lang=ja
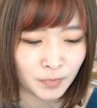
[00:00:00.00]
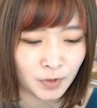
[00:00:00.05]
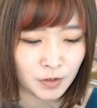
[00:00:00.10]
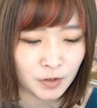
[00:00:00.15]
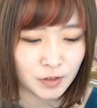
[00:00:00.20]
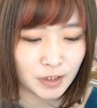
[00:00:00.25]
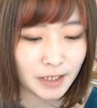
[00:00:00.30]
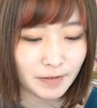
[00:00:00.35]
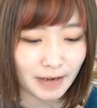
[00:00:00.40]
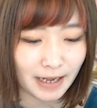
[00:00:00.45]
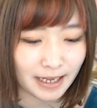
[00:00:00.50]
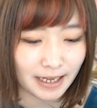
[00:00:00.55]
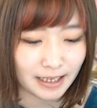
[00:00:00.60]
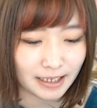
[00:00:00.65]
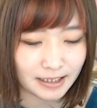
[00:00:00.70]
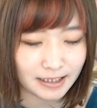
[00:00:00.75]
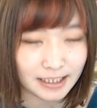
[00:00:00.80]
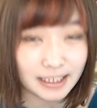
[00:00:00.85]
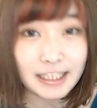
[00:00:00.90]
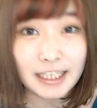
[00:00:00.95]
それでは
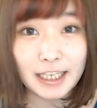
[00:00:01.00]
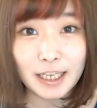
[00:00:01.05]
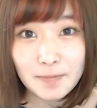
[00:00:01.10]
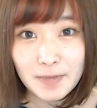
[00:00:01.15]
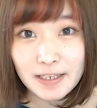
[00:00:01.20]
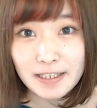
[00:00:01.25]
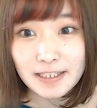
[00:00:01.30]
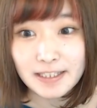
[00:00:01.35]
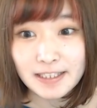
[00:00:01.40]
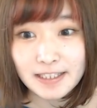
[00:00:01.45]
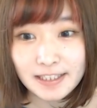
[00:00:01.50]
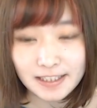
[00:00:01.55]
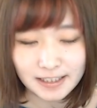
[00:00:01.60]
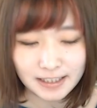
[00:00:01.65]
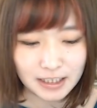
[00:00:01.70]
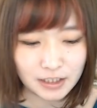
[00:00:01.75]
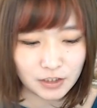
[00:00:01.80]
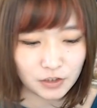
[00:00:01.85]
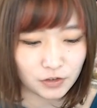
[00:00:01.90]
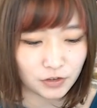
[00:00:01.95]
引いてきます
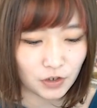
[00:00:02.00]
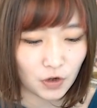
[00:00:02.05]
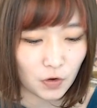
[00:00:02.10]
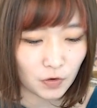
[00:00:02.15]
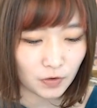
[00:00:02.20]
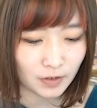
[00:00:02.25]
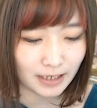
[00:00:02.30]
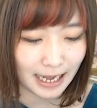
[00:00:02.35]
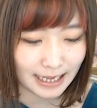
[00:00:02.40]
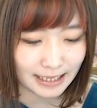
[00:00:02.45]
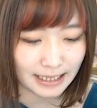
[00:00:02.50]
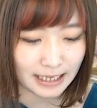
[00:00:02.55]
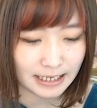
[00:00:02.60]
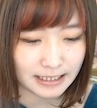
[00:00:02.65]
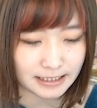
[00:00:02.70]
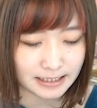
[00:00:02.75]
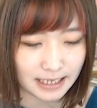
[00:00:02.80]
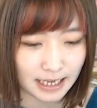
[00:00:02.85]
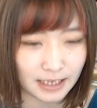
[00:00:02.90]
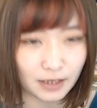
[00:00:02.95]
24回で
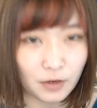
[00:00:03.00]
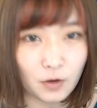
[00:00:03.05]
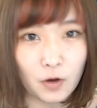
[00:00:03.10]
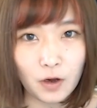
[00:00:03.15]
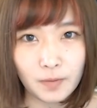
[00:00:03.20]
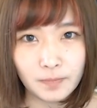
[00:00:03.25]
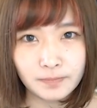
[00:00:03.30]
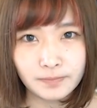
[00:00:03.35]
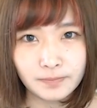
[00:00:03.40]
す最高